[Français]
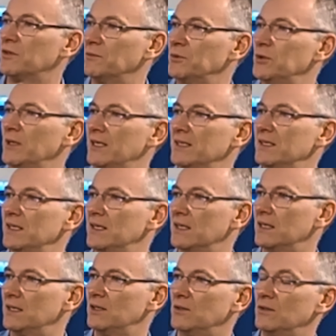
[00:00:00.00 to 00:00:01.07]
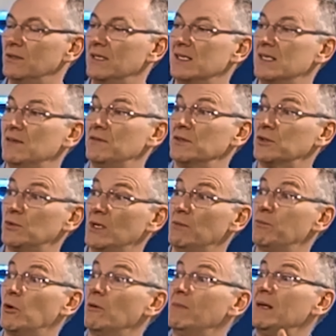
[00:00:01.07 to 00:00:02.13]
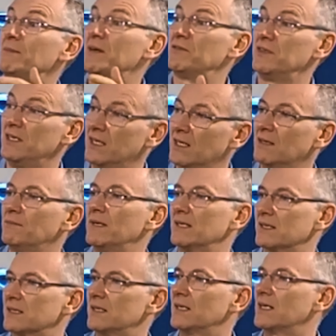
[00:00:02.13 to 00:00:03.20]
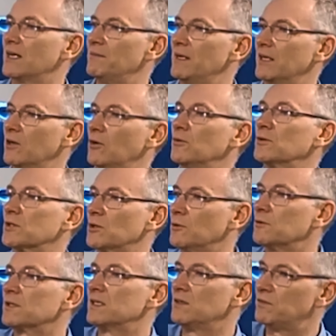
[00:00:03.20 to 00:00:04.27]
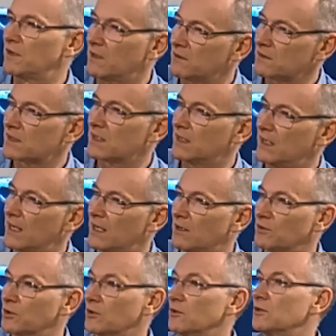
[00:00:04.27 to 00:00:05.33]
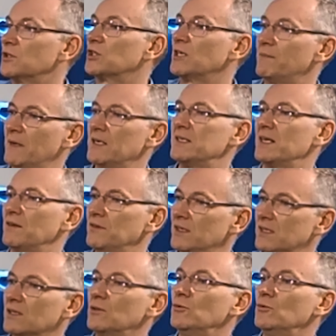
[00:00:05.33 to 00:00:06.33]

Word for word: comme tu l'as indiqué des éventuels problèmes à venir, bah, c'est quand même la grosse grosse différence qu'il y a entre j'ai pas le service